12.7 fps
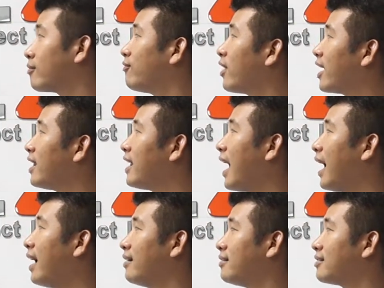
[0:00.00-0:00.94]
với cái
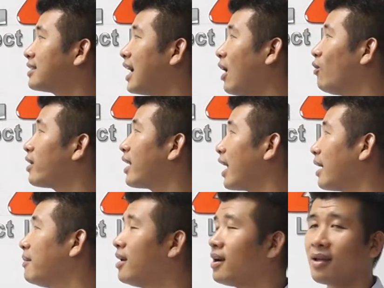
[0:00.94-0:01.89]
nhà 6 x
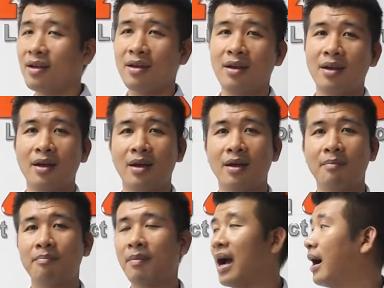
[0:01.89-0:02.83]
20
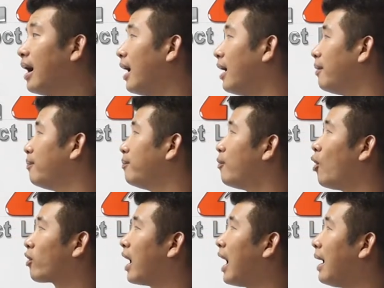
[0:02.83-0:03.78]
mà
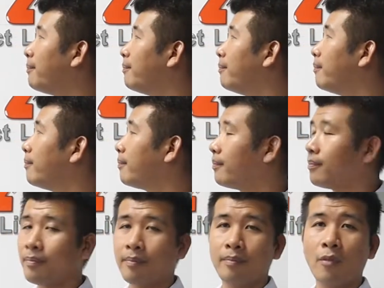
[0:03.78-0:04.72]
một hầm,
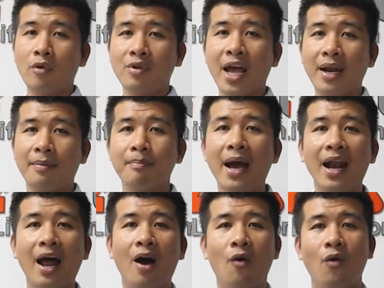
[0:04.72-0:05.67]
một trệt, ba
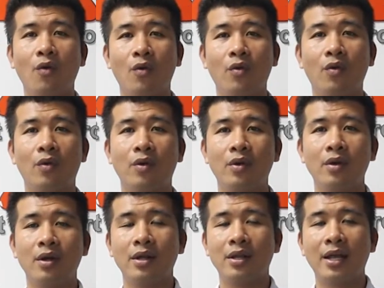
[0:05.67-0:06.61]
lầu
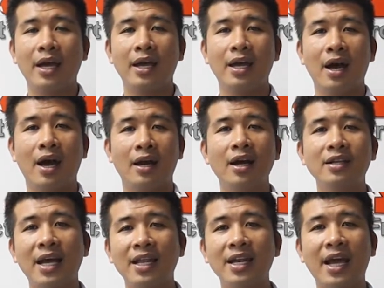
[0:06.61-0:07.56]
thì ờ,
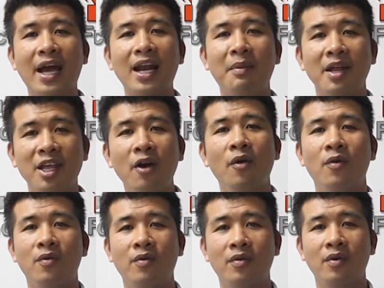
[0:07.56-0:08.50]
đơn giá thiết kế là bao nhiêu?
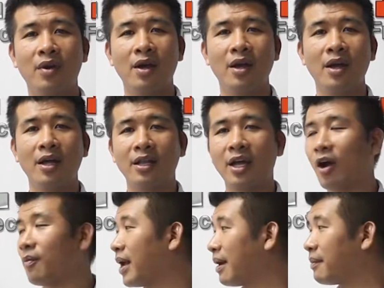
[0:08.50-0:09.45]
Thì
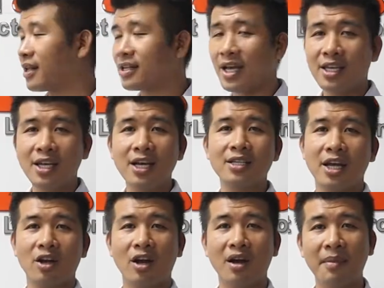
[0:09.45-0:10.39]
hôm nay mình sẽ chia
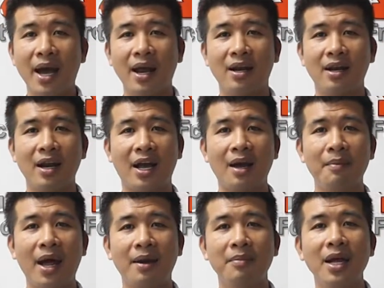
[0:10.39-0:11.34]
sẻ cho các bạn để các
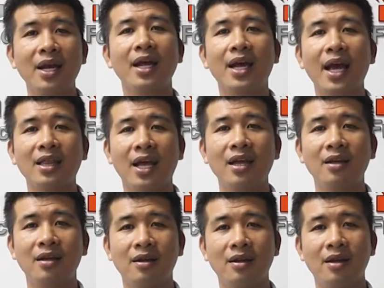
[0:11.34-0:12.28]
bạn biết cái cách tính
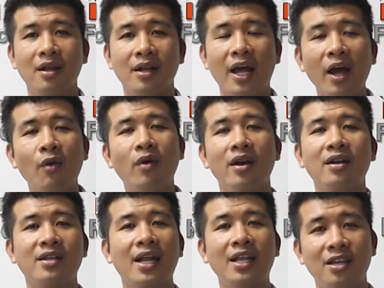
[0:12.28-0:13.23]
theo cái
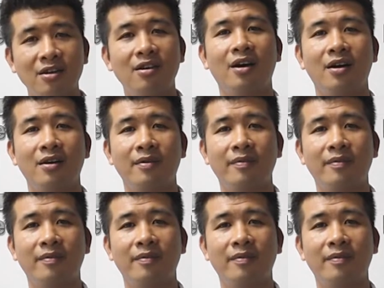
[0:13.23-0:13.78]
đơn giá thị trường